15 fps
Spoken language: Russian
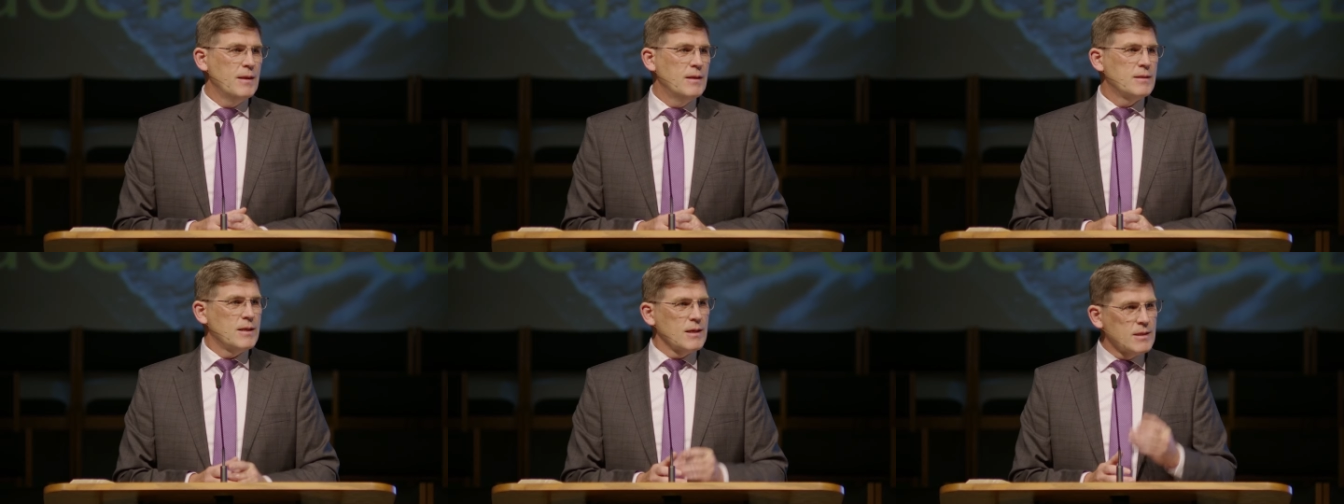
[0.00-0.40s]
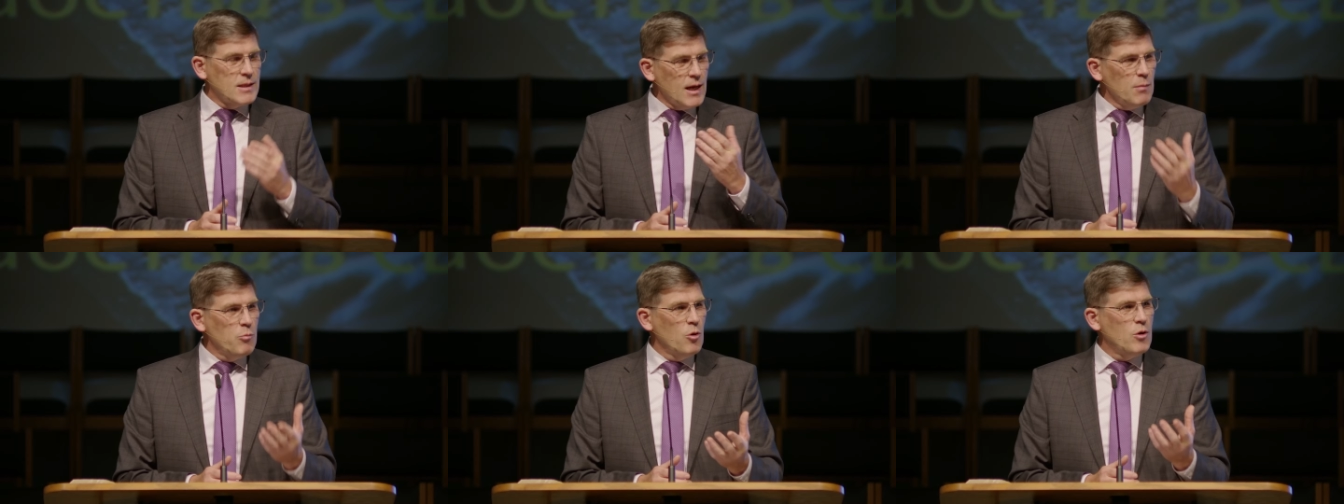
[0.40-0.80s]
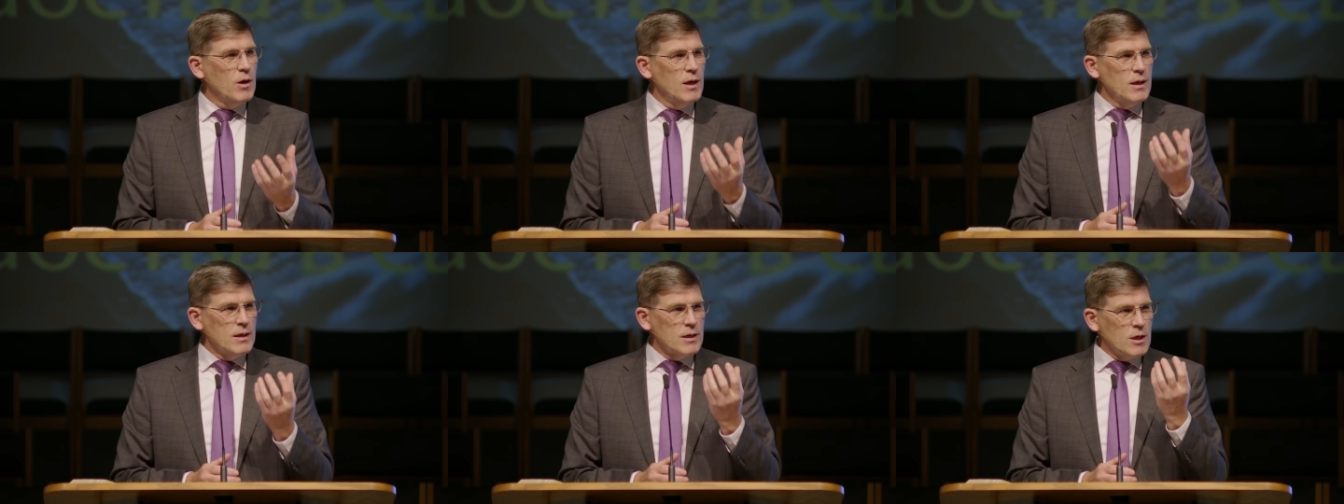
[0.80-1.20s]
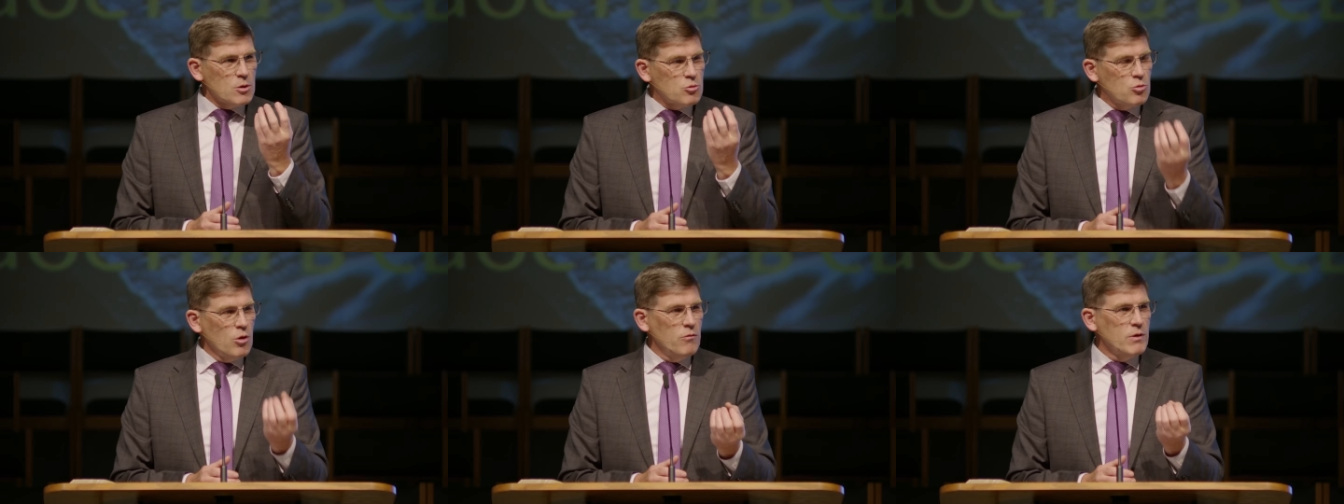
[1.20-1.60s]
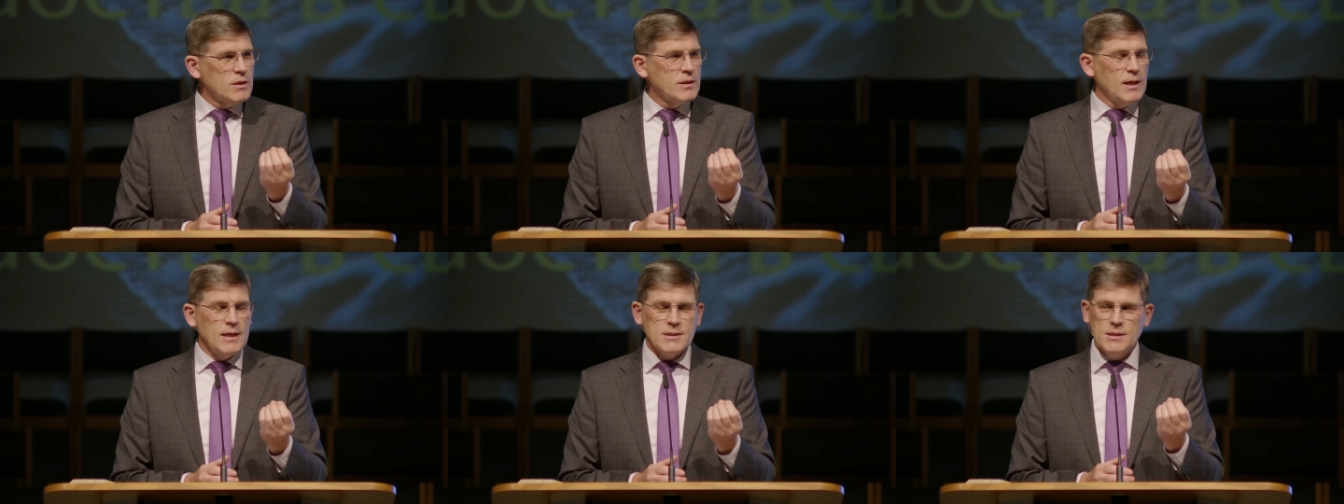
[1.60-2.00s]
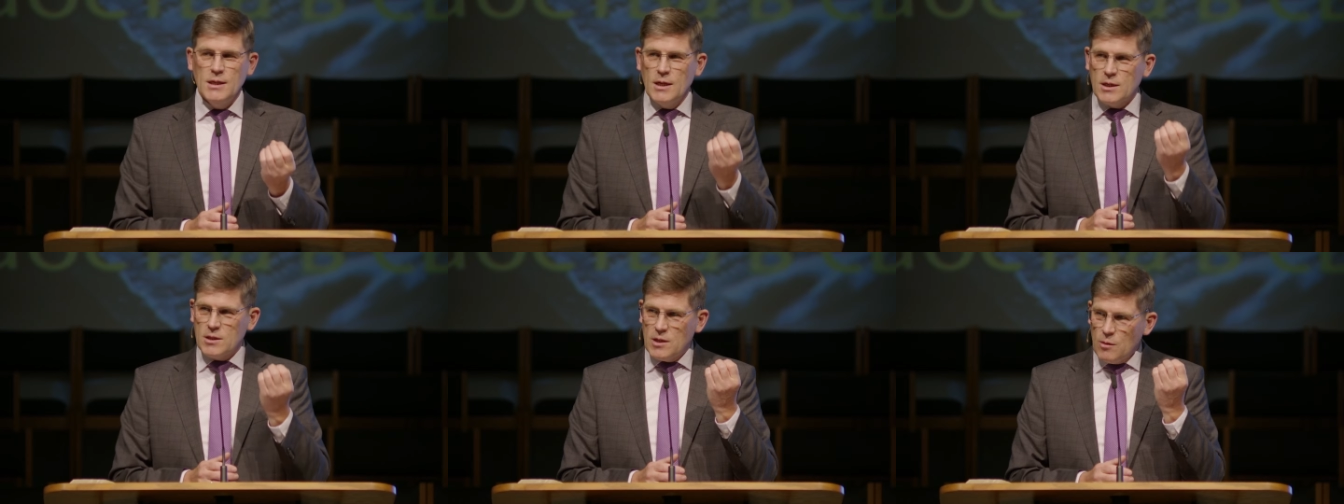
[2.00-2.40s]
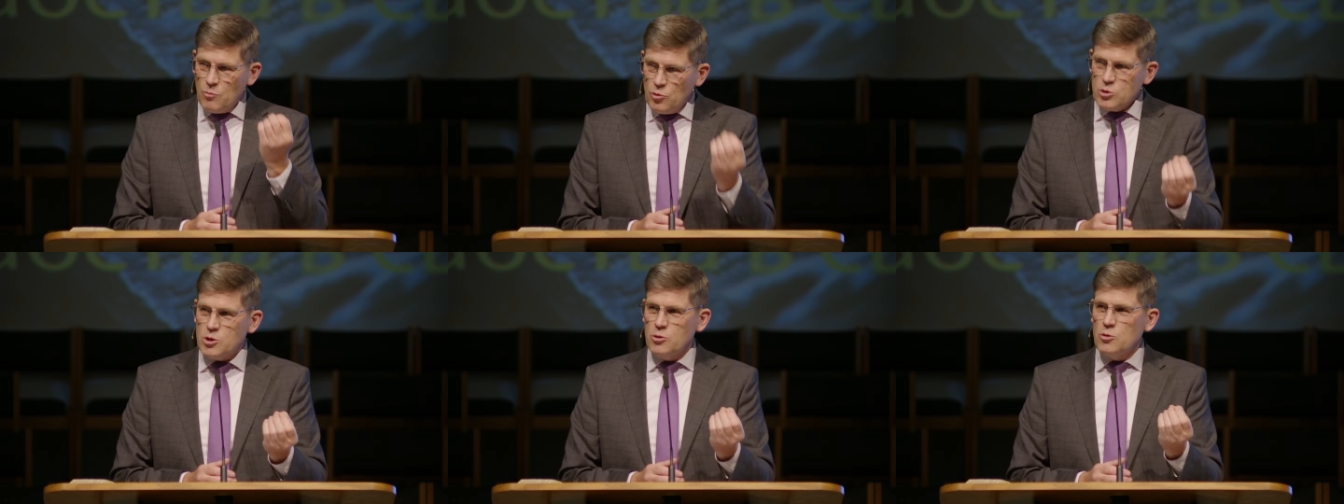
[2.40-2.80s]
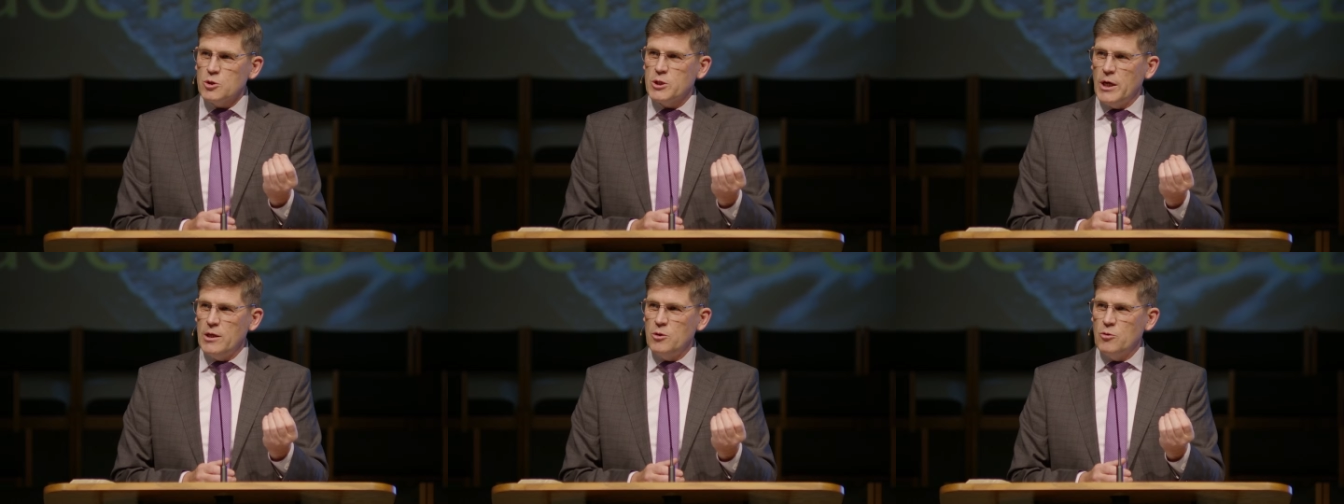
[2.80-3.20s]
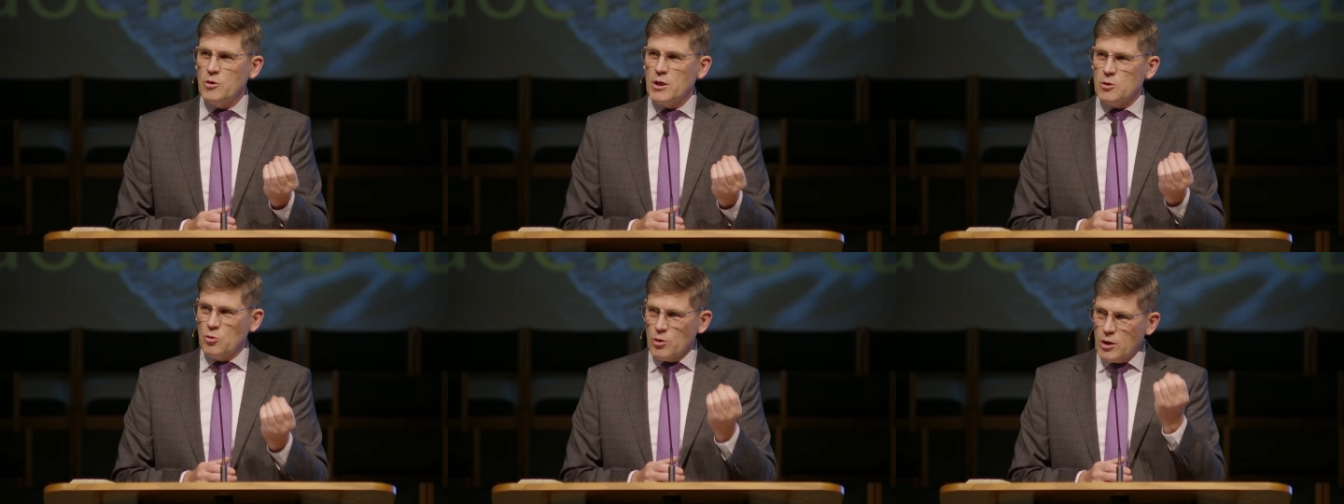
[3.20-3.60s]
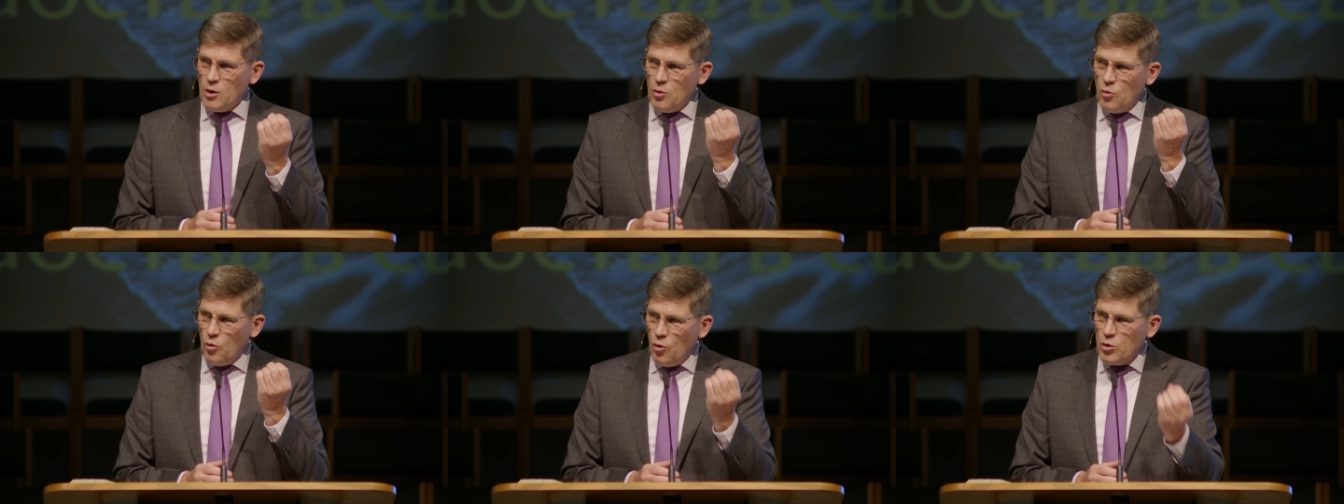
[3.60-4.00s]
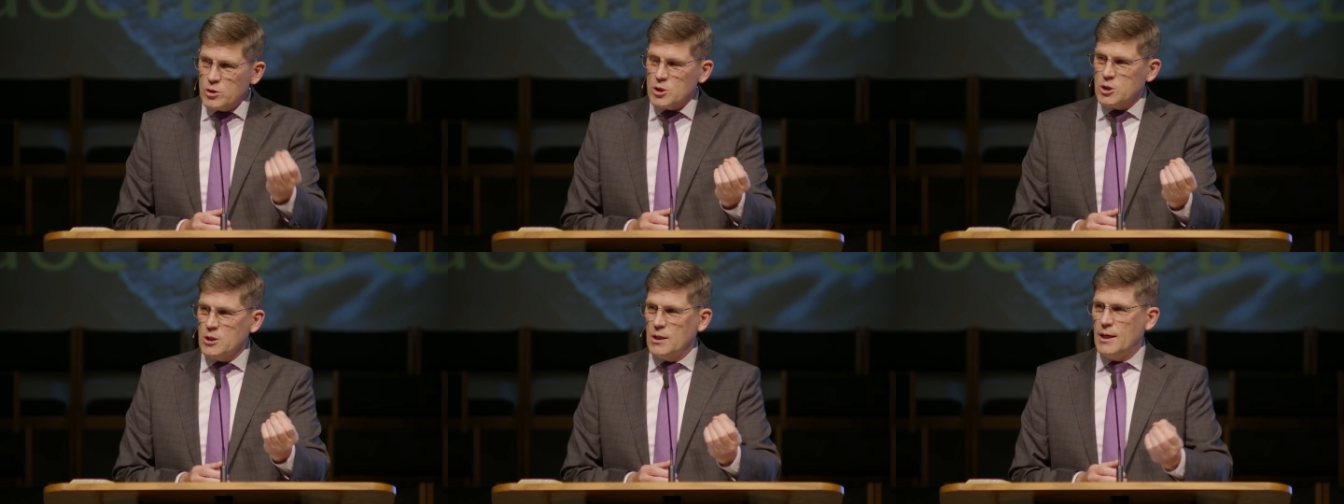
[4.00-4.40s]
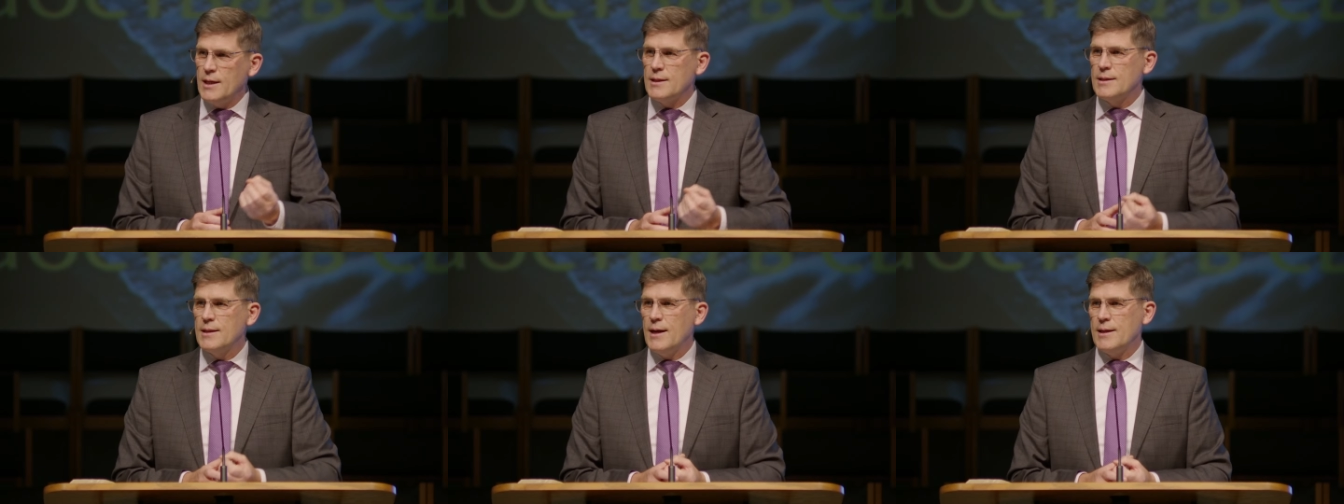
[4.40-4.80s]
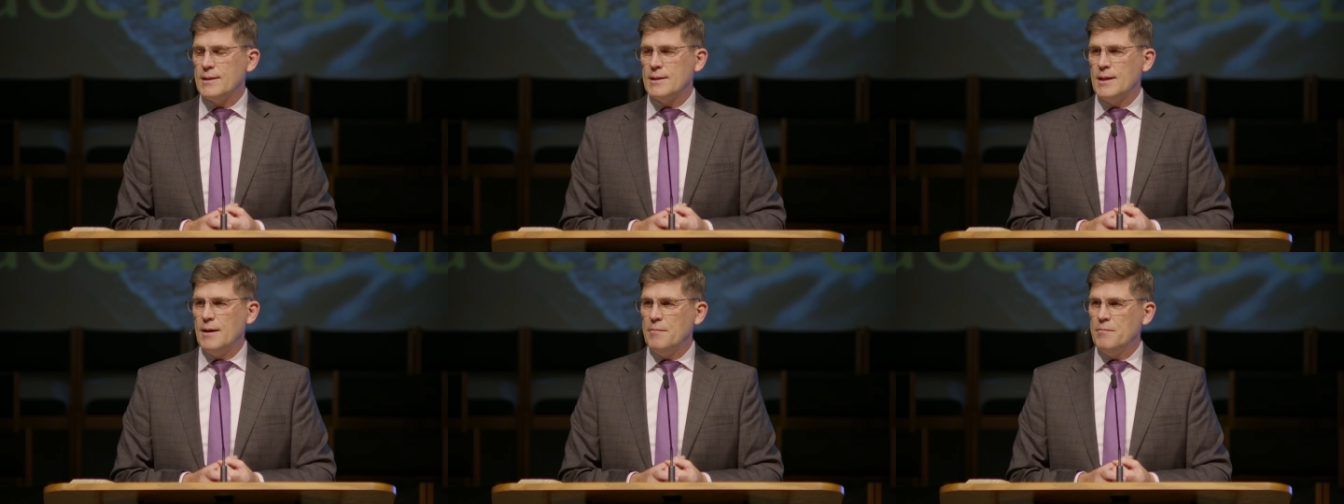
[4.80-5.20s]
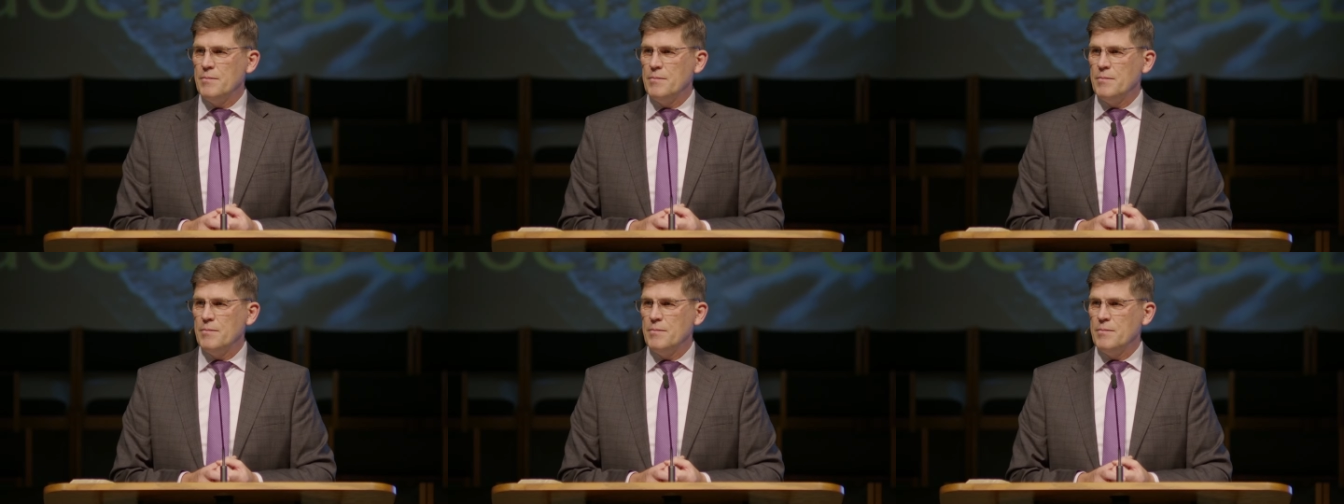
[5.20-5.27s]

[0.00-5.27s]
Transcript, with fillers: Тогда Бог готовит нас к тому служению, которое Он желает дать нам.